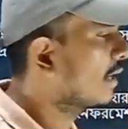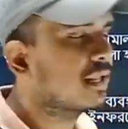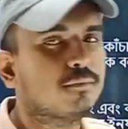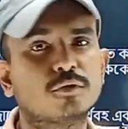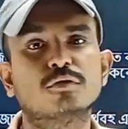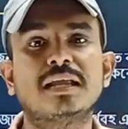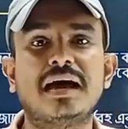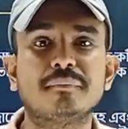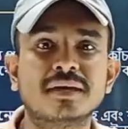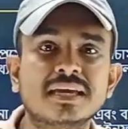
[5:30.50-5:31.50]
ভাইয়ের বদলে
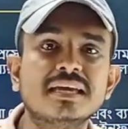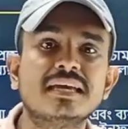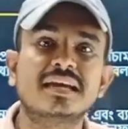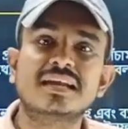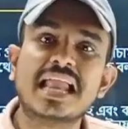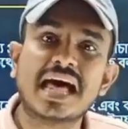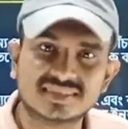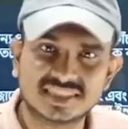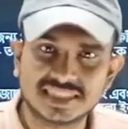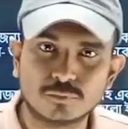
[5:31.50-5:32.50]
আমি ক্লাস
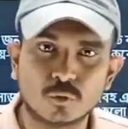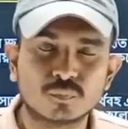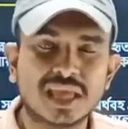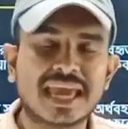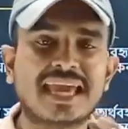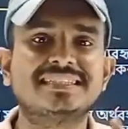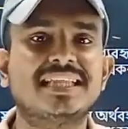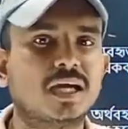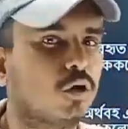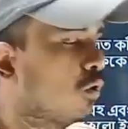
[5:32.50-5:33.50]
নিব এই যে
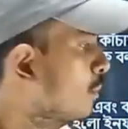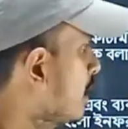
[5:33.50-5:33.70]
দেখো